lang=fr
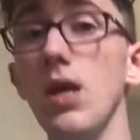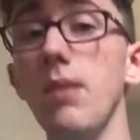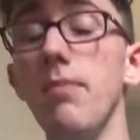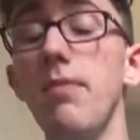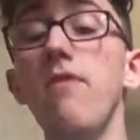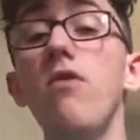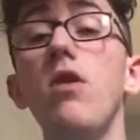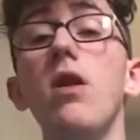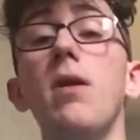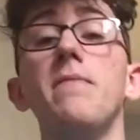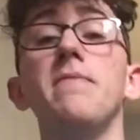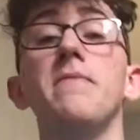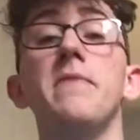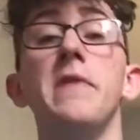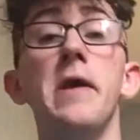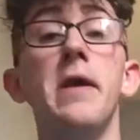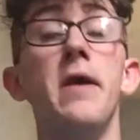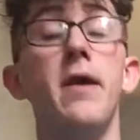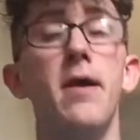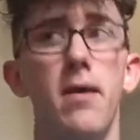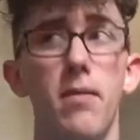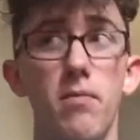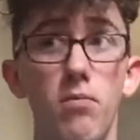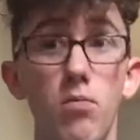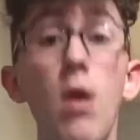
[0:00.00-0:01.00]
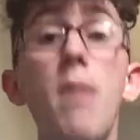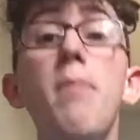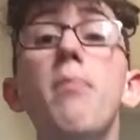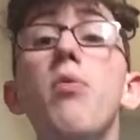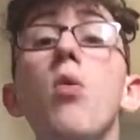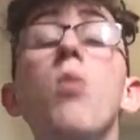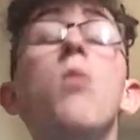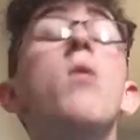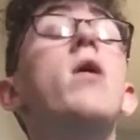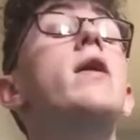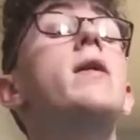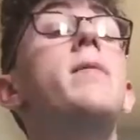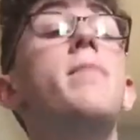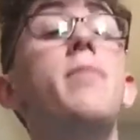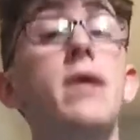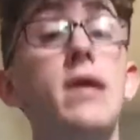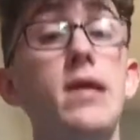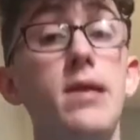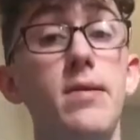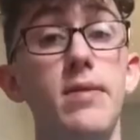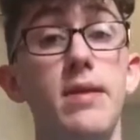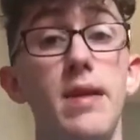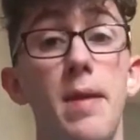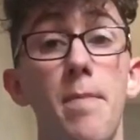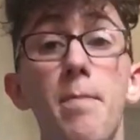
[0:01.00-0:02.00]
Mais voilà, moi, pour moi, il n'est pas
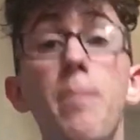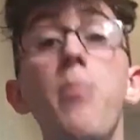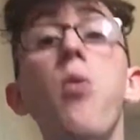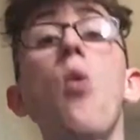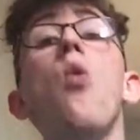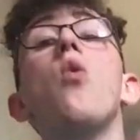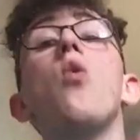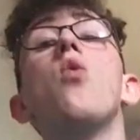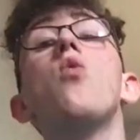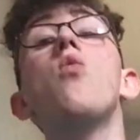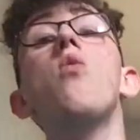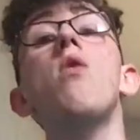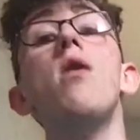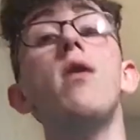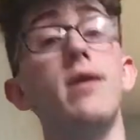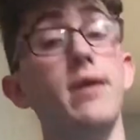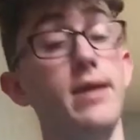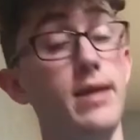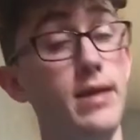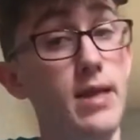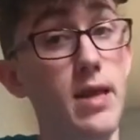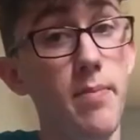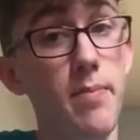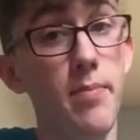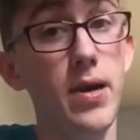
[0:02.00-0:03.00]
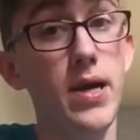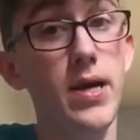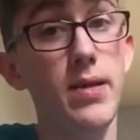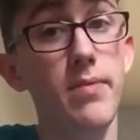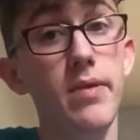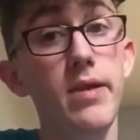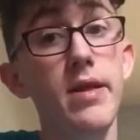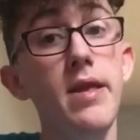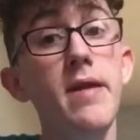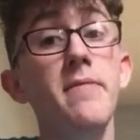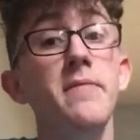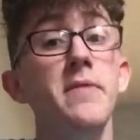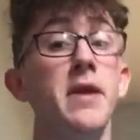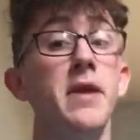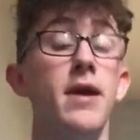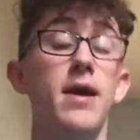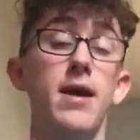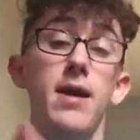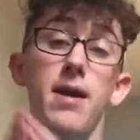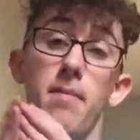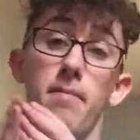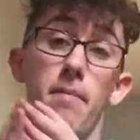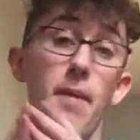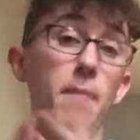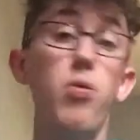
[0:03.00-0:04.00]
éliminé. Pourquoi il n'est pas éliminé
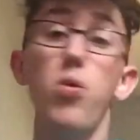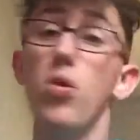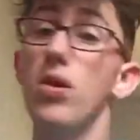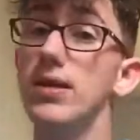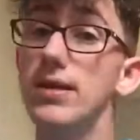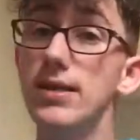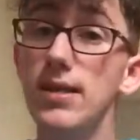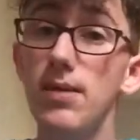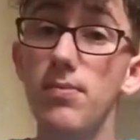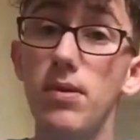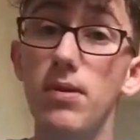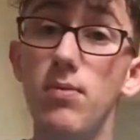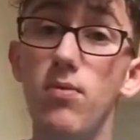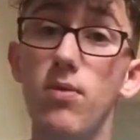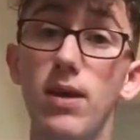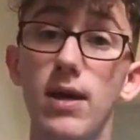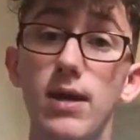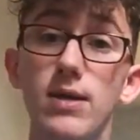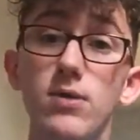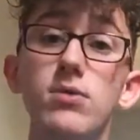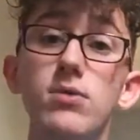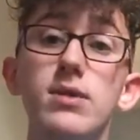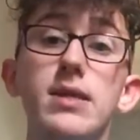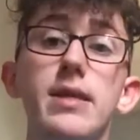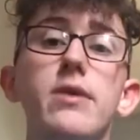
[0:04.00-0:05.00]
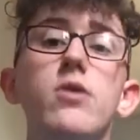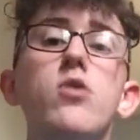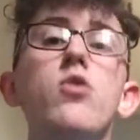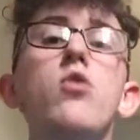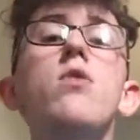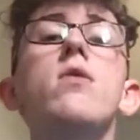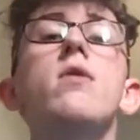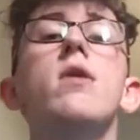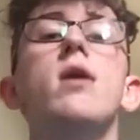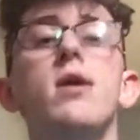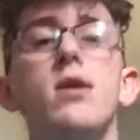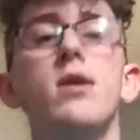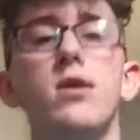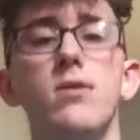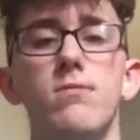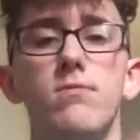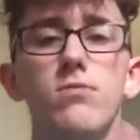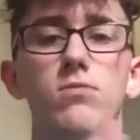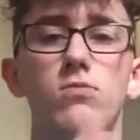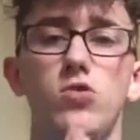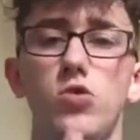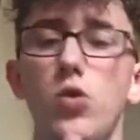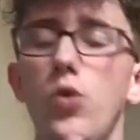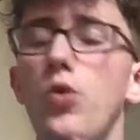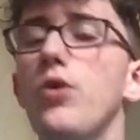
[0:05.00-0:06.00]
bah, Pour la simple et bonne raison, c'est que
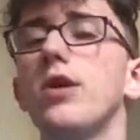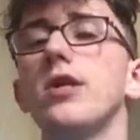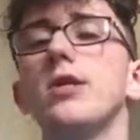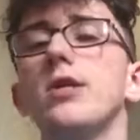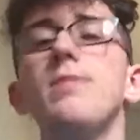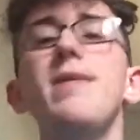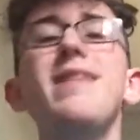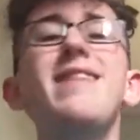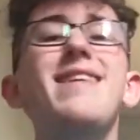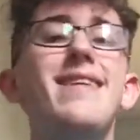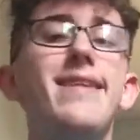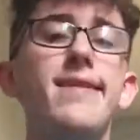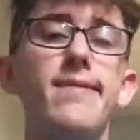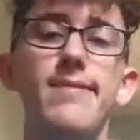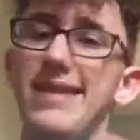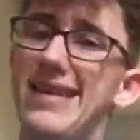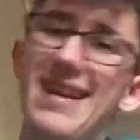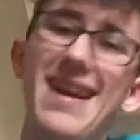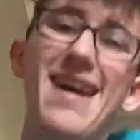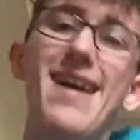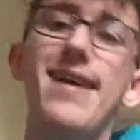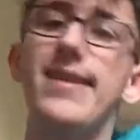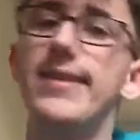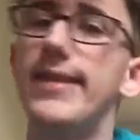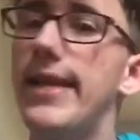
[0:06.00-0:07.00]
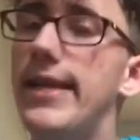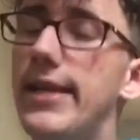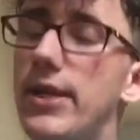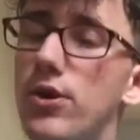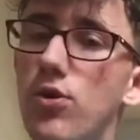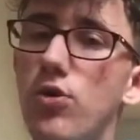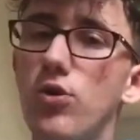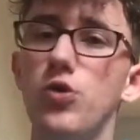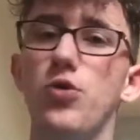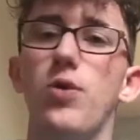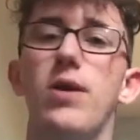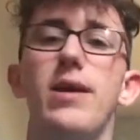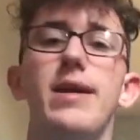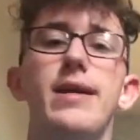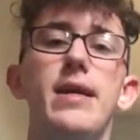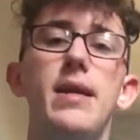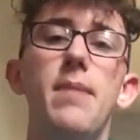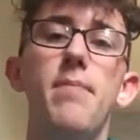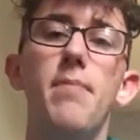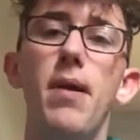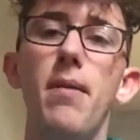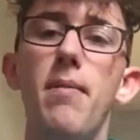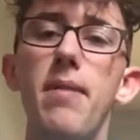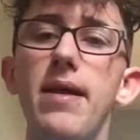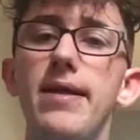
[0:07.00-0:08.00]
Jean-Luc il, est intelligent, tu vois. Il est
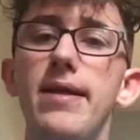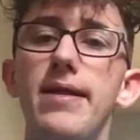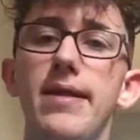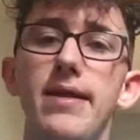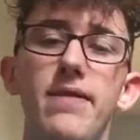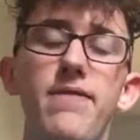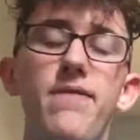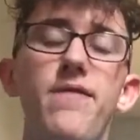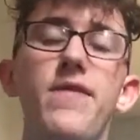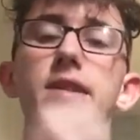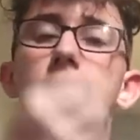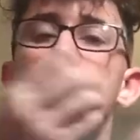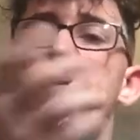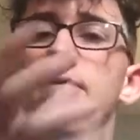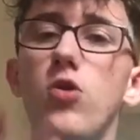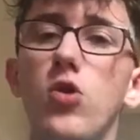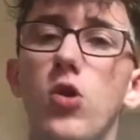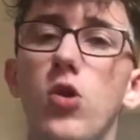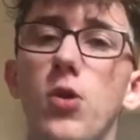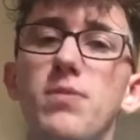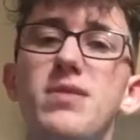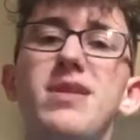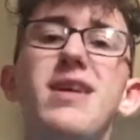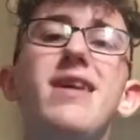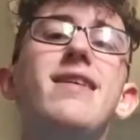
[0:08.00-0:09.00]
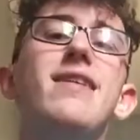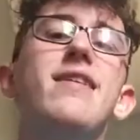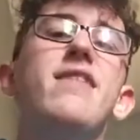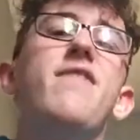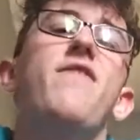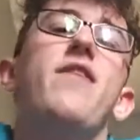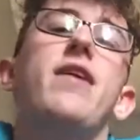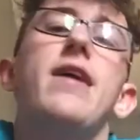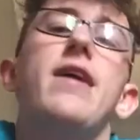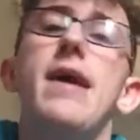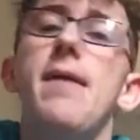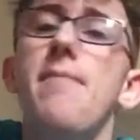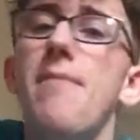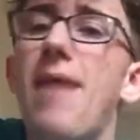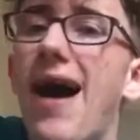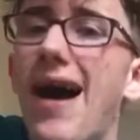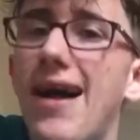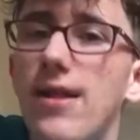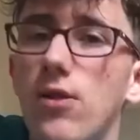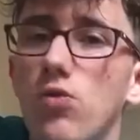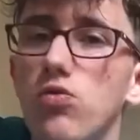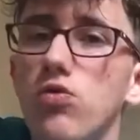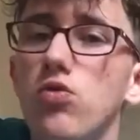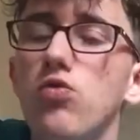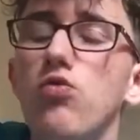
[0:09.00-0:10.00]
pas bête, il fait des vidéos comme ça, il fait quand même
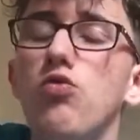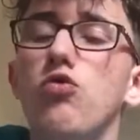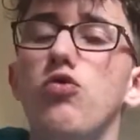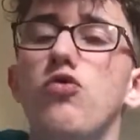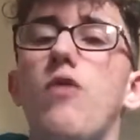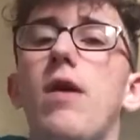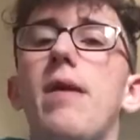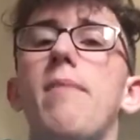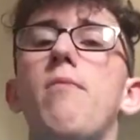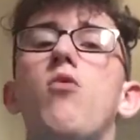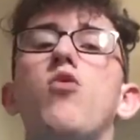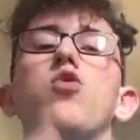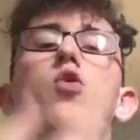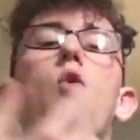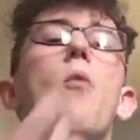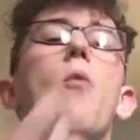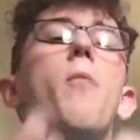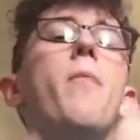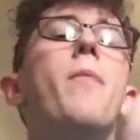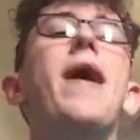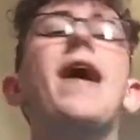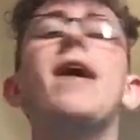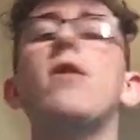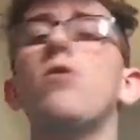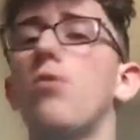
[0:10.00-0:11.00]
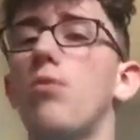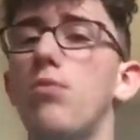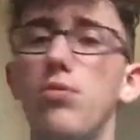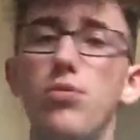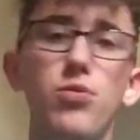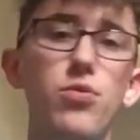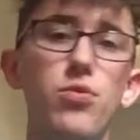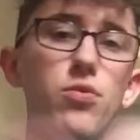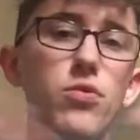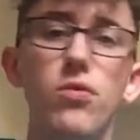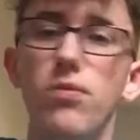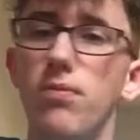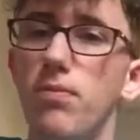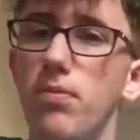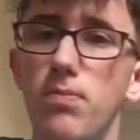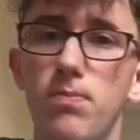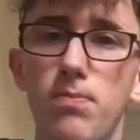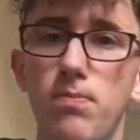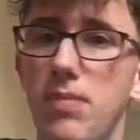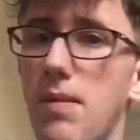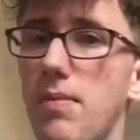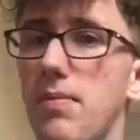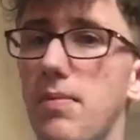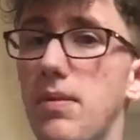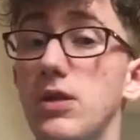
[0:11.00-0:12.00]
attention, tu vois. Il montre pas non plus
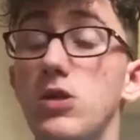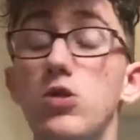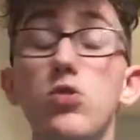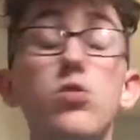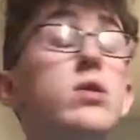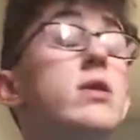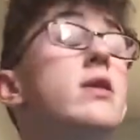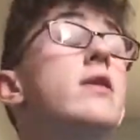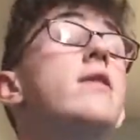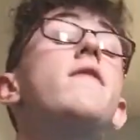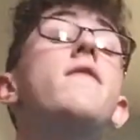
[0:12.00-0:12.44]
plein de choses.